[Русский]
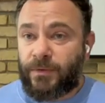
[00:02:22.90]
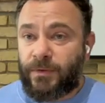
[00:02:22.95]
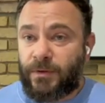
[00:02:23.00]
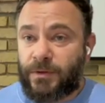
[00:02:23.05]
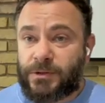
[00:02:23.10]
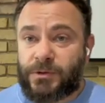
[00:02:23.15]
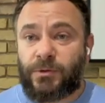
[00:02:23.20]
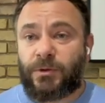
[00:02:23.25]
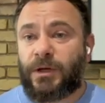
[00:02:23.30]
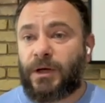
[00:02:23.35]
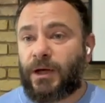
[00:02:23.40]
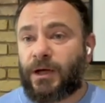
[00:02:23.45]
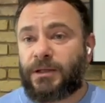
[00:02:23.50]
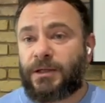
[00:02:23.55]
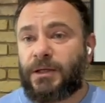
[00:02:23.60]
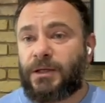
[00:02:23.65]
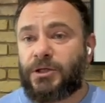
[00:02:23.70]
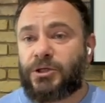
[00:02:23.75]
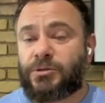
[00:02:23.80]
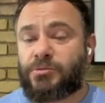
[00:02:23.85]
Слуги
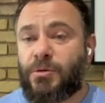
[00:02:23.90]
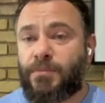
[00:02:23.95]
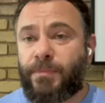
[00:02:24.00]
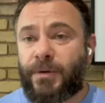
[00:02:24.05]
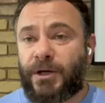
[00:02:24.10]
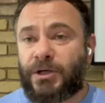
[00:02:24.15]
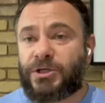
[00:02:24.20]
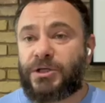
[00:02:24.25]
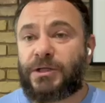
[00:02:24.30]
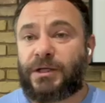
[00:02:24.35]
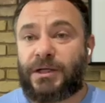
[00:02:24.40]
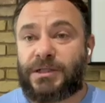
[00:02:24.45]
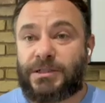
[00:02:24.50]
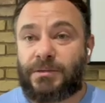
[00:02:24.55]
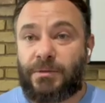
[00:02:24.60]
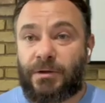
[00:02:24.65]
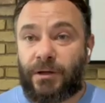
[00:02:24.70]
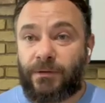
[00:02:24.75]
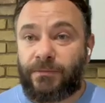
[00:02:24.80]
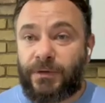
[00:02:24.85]
хотели, чтобы Порошенко
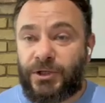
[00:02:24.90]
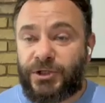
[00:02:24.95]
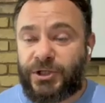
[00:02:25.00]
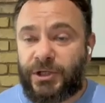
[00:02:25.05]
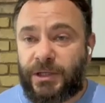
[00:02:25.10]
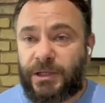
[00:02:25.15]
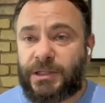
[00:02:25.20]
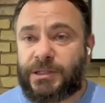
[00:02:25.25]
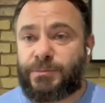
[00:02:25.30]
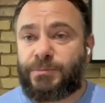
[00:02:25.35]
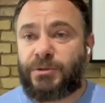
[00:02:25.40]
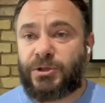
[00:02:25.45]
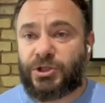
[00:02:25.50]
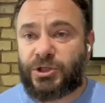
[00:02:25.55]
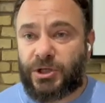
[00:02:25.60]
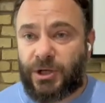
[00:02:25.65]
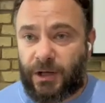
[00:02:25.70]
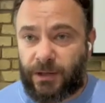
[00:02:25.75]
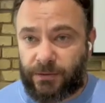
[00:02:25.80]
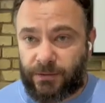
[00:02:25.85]
собрал вещи и
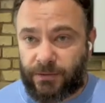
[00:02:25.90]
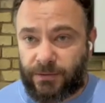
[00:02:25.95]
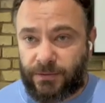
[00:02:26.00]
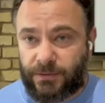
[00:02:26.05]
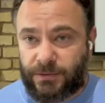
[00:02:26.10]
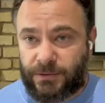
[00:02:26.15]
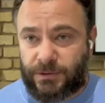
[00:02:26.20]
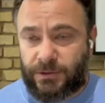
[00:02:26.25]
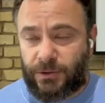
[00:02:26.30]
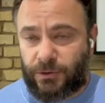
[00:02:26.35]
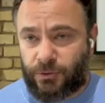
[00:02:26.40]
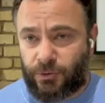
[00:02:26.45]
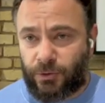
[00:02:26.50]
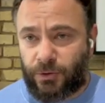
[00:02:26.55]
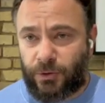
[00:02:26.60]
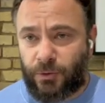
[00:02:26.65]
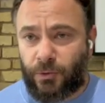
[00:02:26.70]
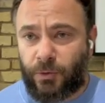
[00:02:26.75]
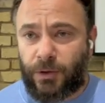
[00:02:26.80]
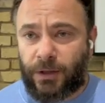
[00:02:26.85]
сбежал с
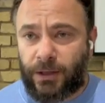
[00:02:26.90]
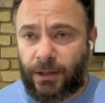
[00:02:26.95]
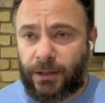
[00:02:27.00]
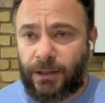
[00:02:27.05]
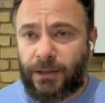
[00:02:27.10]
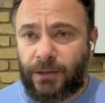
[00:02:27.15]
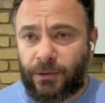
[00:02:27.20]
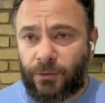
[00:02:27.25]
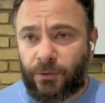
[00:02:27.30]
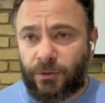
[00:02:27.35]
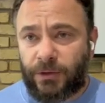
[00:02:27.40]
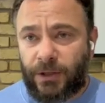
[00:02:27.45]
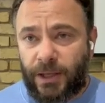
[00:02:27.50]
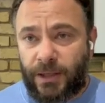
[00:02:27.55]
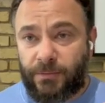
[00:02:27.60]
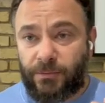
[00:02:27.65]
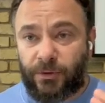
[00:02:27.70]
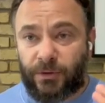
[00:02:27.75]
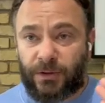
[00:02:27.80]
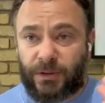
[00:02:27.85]
территории Украины
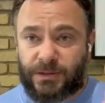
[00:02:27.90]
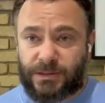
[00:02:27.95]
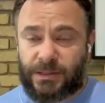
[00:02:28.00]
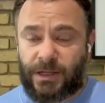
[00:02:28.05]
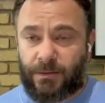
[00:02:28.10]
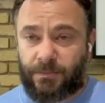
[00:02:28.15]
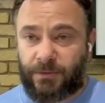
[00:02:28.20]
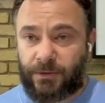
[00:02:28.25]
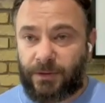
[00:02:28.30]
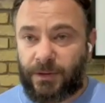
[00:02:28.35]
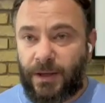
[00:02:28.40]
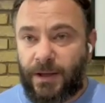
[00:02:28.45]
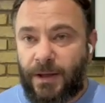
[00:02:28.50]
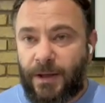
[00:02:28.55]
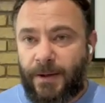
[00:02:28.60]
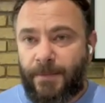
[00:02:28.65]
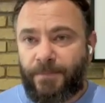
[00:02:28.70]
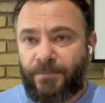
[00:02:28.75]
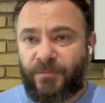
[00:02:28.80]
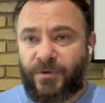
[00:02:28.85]
куда-нибудь на запад.
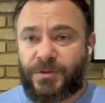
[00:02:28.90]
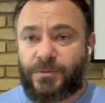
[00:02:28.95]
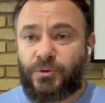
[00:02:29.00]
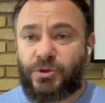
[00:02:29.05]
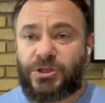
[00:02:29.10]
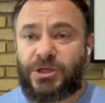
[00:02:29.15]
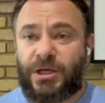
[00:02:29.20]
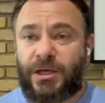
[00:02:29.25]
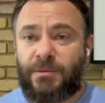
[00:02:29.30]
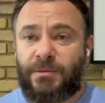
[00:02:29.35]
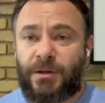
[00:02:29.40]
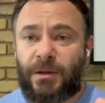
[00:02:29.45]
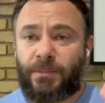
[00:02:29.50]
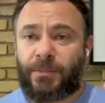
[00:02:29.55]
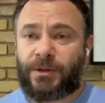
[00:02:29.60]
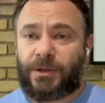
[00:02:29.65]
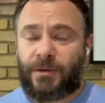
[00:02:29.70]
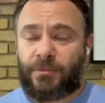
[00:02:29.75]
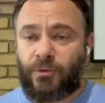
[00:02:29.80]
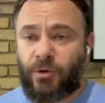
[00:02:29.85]
Возможно, именно
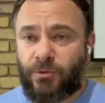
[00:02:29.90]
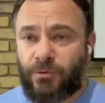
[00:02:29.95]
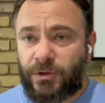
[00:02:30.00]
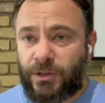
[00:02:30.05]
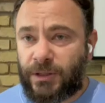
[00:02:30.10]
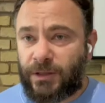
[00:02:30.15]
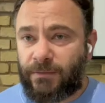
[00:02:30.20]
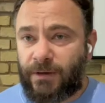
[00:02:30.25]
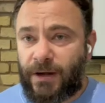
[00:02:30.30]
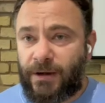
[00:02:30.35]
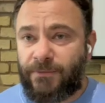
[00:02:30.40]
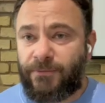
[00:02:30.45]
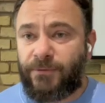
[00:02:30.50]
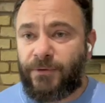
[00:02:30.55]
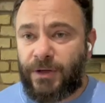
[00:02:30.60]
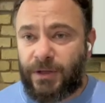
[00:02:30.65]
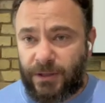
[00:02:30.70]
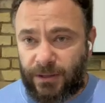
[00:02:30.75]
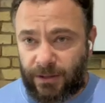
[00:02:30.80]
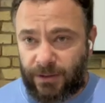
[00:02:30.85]
потому его не давали
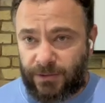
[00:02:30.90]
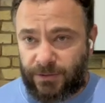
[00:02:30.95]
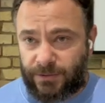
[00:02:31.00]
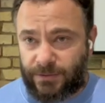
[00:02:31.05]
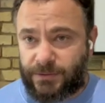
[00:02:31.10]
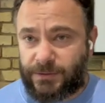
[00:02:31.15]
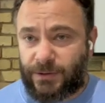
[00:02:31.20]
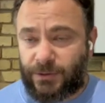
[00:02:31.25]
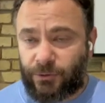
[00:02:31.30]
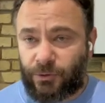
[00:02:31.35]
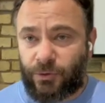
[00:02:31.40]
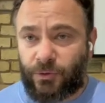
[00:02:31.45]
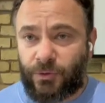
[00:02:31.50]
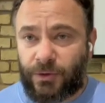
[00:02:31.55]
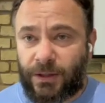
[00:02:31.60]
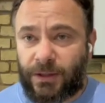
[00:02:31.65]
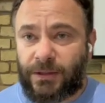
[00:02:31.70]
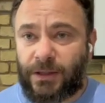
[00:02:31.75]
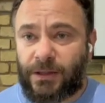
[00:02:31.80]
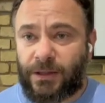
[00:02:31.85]
выехать с территории
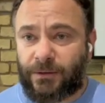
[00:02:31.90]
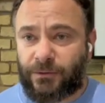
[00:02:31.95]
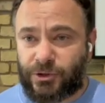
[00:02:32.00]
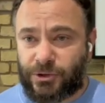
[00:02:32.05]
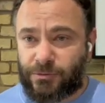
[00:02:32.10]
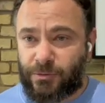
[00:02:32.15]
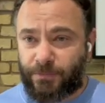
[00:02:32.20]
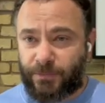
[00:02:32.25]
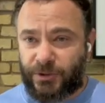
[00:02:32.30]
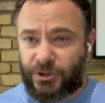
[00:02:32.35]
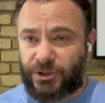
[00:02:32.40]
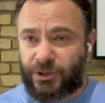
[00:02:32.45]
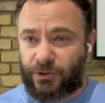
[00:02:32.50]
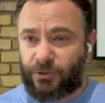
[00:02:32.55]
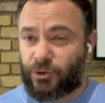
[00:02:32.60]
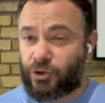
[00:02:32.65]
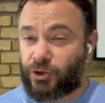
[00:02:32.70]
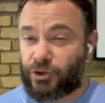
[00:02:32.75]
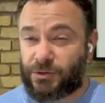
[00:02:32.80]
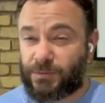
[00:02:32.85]
Украины, для того, чтобы
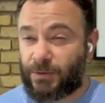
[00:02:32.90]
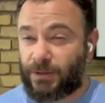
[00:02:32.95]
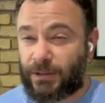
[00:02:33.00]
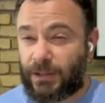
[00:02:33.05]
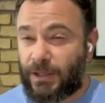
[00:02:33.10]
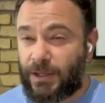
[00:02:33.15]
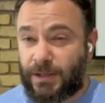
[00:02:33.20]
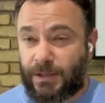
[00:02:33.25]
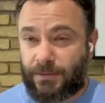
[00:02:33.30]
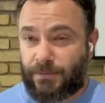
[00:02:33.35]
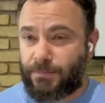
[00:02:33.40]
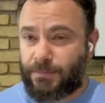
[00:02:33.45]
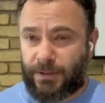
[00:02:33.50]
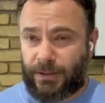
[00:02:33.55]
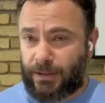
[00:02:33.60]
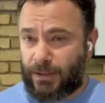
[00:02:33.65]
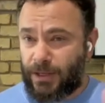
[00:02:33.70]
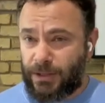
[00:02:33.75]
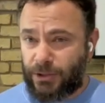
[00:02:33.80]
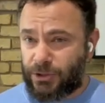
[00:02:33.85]
подчеркнуть, что смотри,
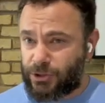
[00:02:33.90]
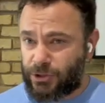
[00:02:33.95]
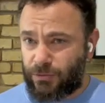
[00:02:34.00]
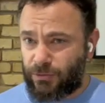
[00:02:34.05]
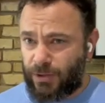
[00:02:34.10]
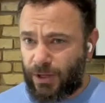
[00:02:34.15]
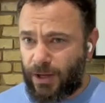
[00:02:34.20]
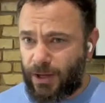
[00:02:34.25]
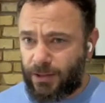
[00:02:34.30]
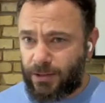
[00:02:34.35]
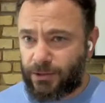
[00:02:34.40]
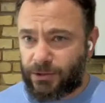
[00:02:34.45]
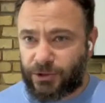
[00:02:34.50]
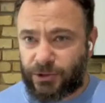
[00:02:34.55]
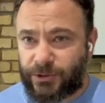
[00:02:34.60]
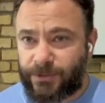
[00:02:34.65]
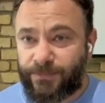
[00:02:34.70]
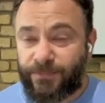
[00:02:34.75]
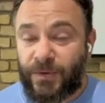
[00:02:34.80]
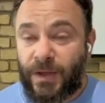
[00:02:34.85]
приедешь, не уедешь.